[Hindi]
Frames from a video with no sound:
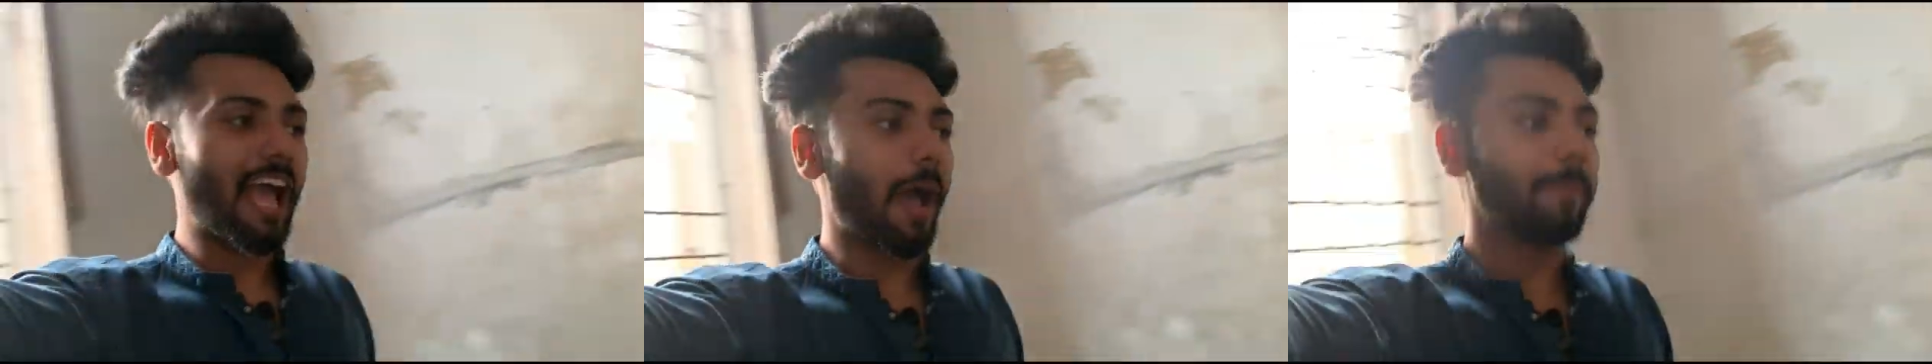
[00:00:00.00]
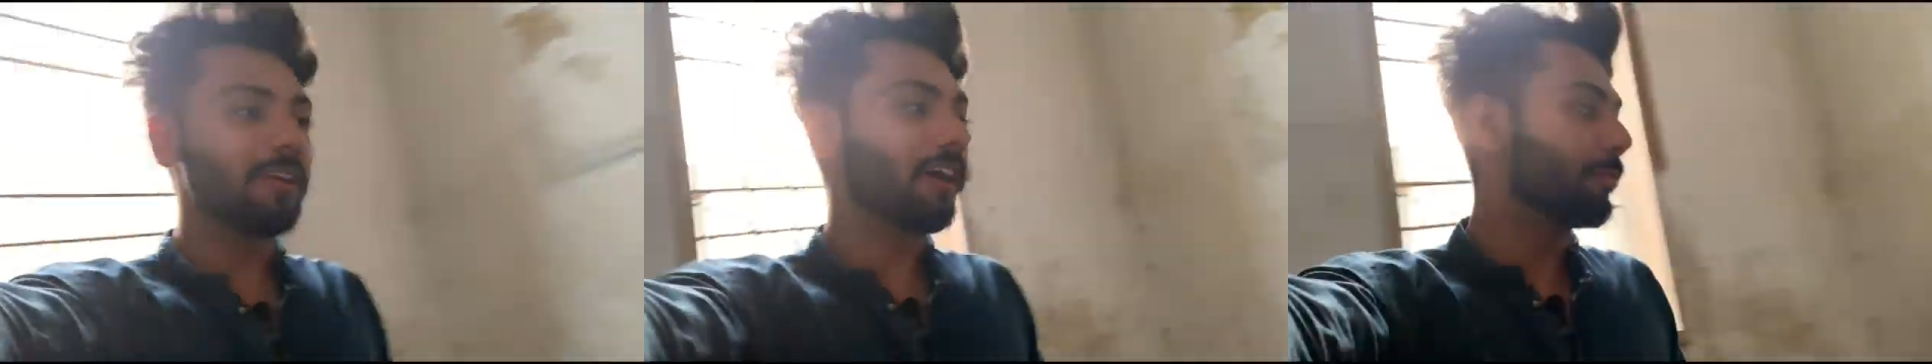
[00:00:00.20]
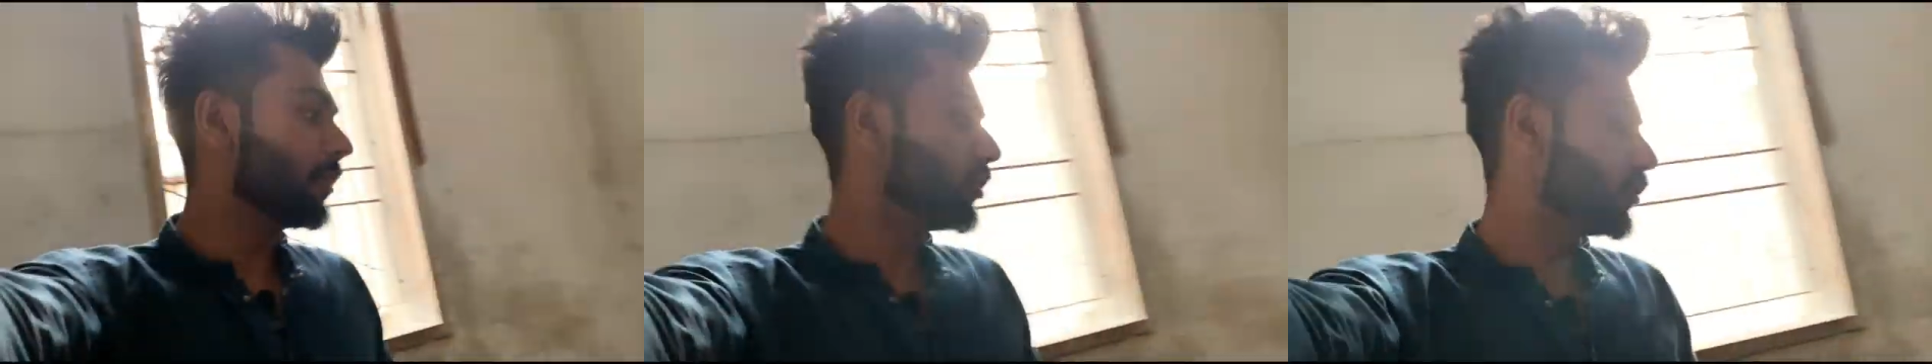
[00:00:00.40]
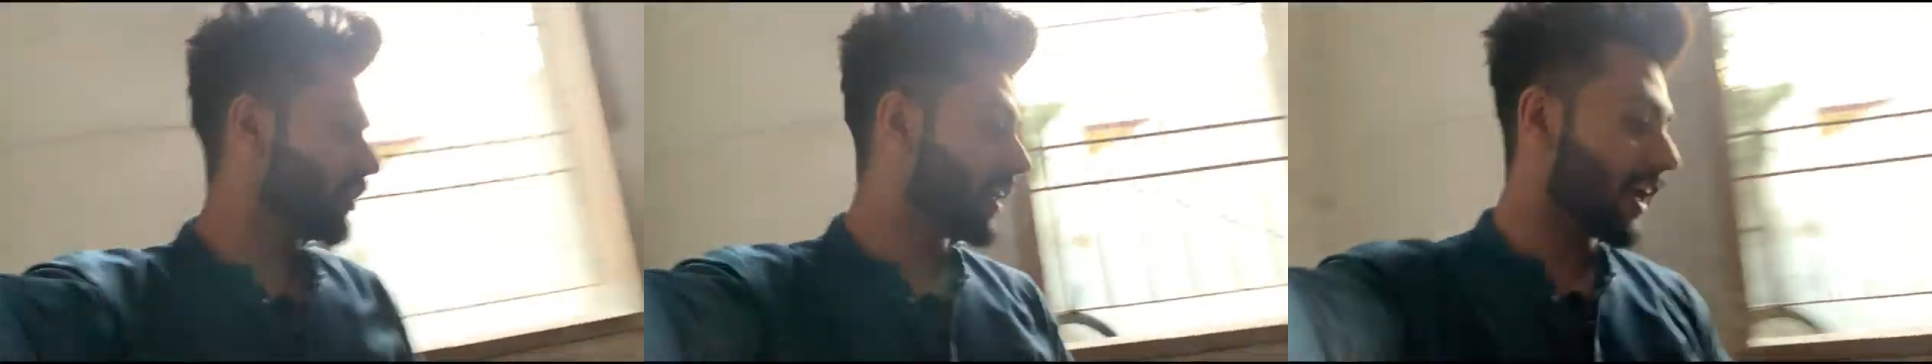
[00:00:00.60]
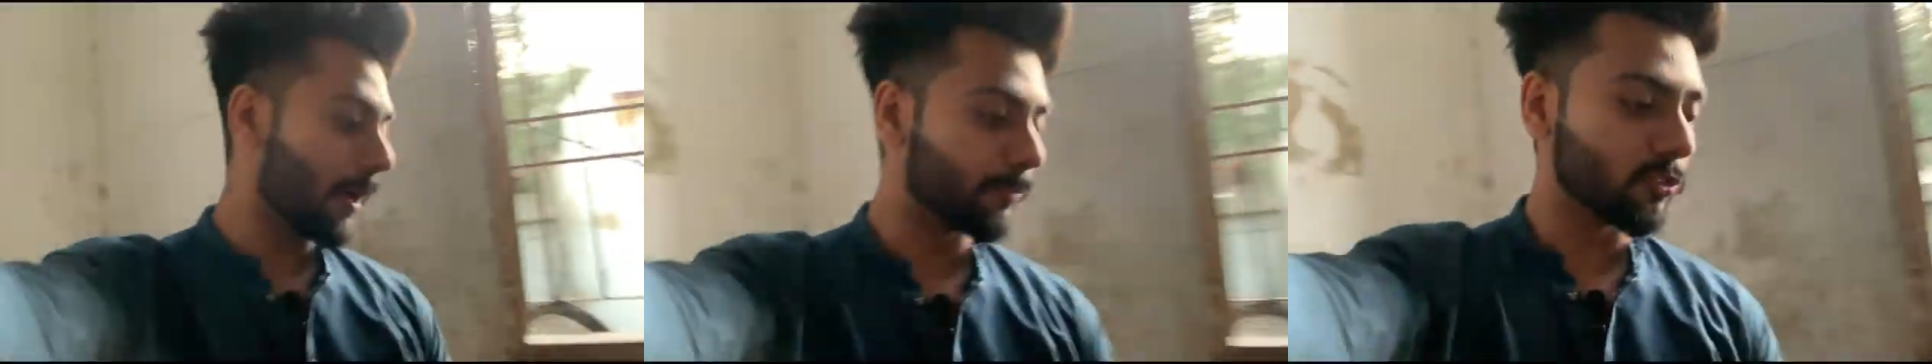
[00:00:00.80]
अभी हमें जो है
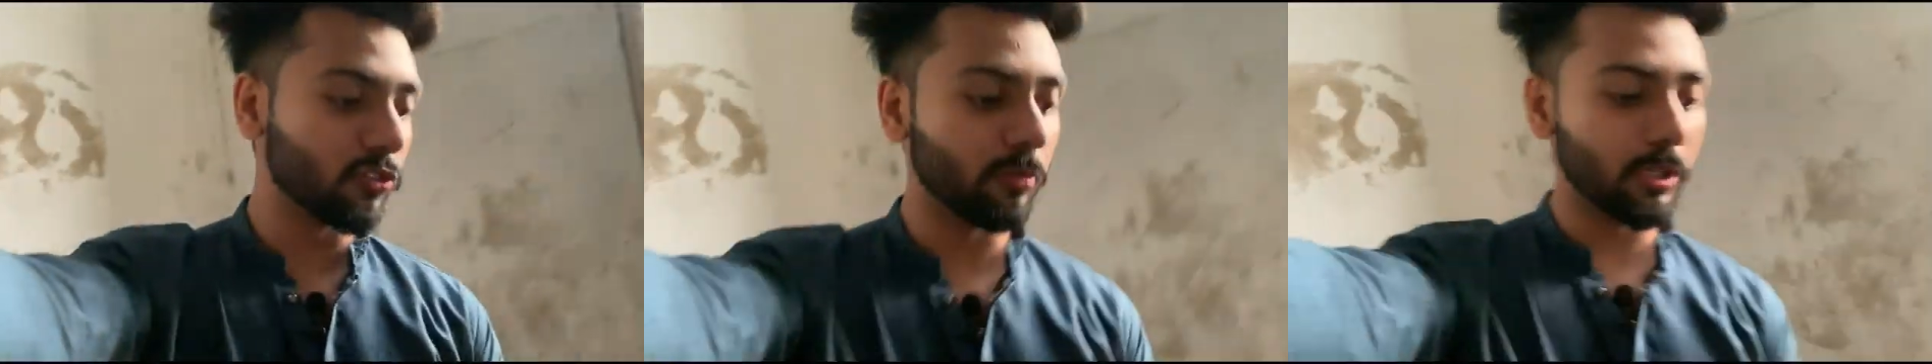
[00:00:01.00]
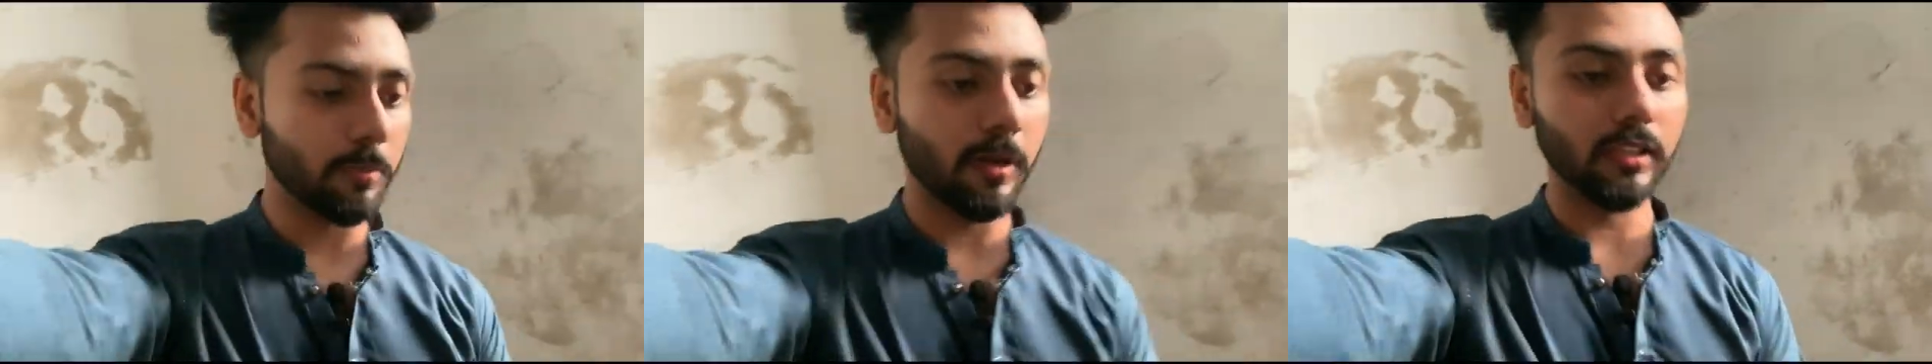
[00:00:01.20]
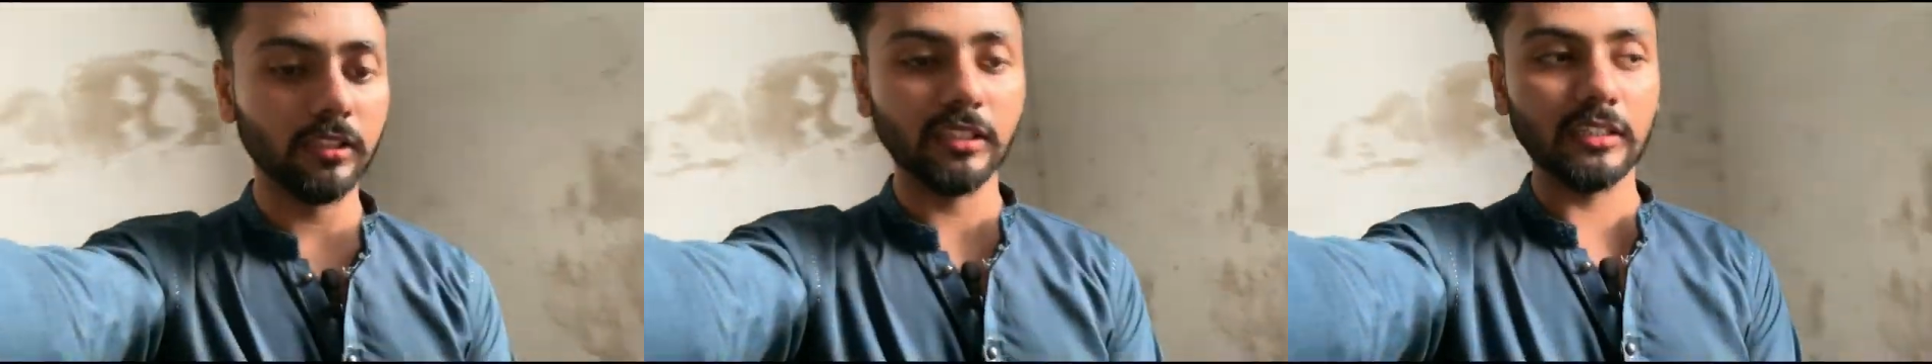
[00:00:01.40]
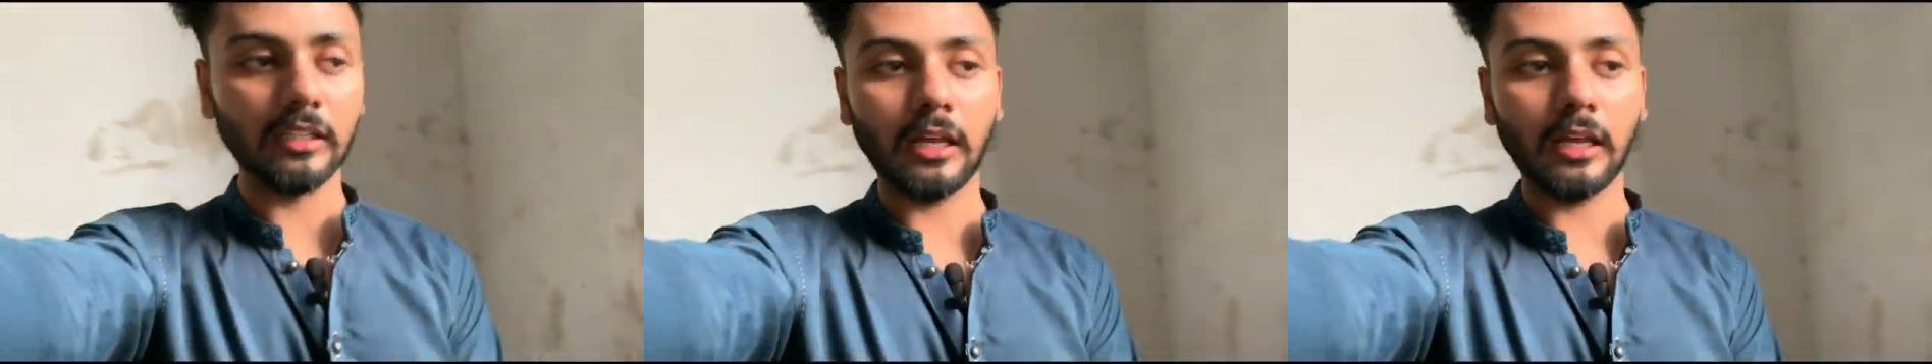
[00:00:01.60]
ना आप सुनो मेरी बात